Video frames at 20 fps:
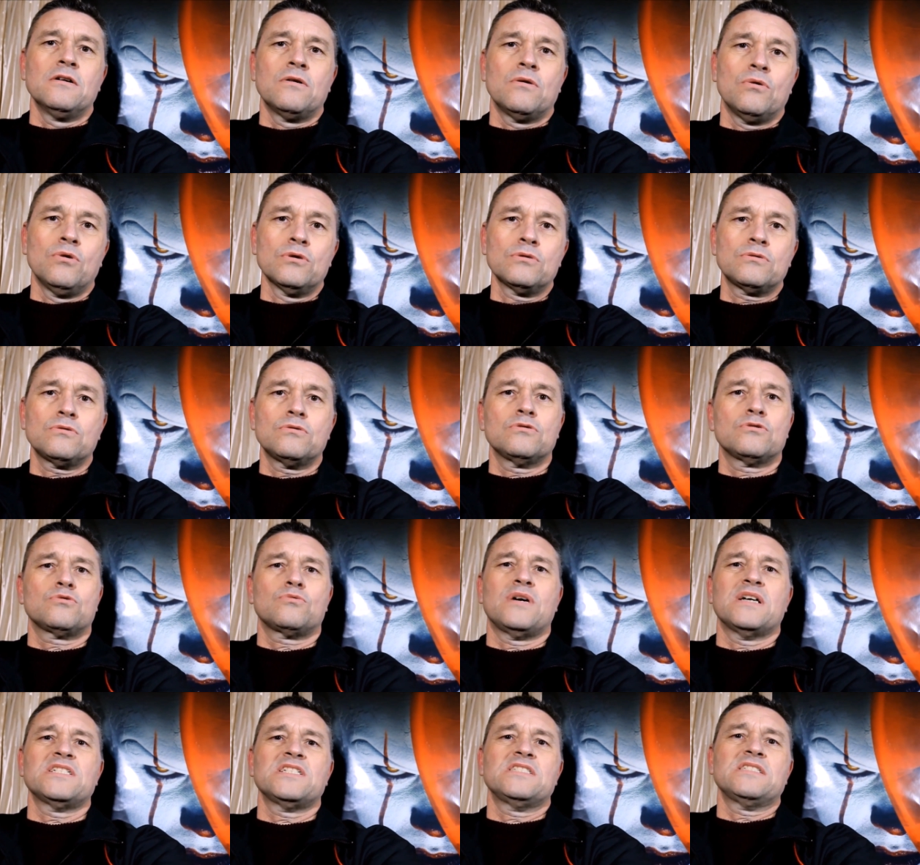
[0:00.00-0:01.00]
outros
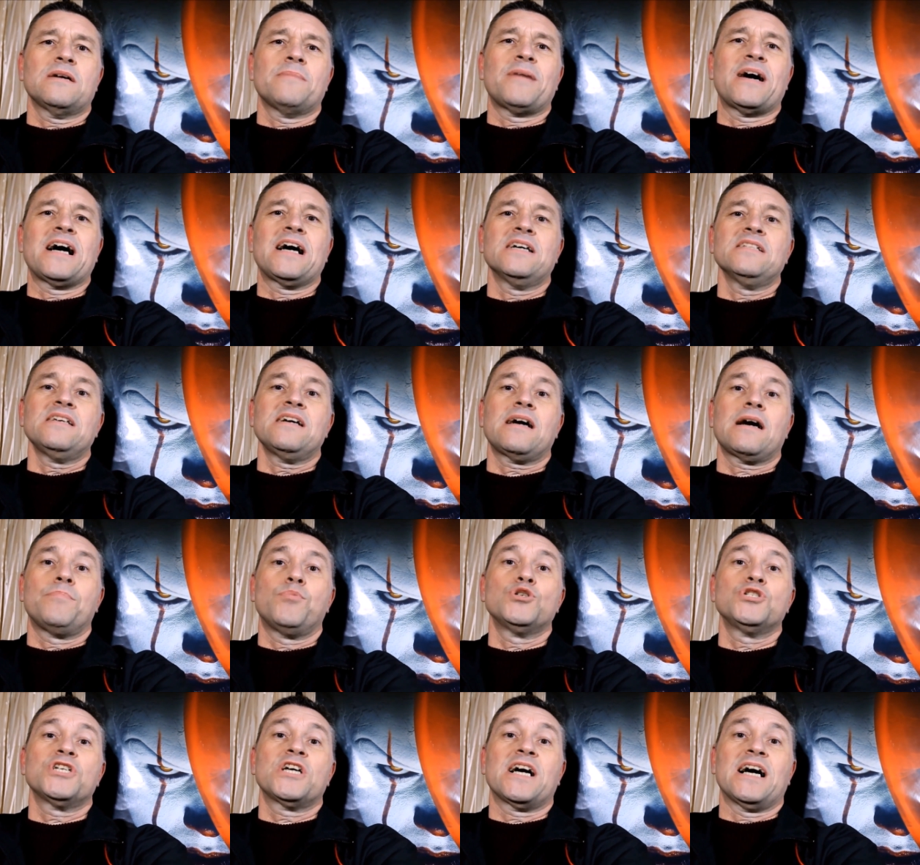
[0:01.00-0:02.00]
quase se amarrando em capô de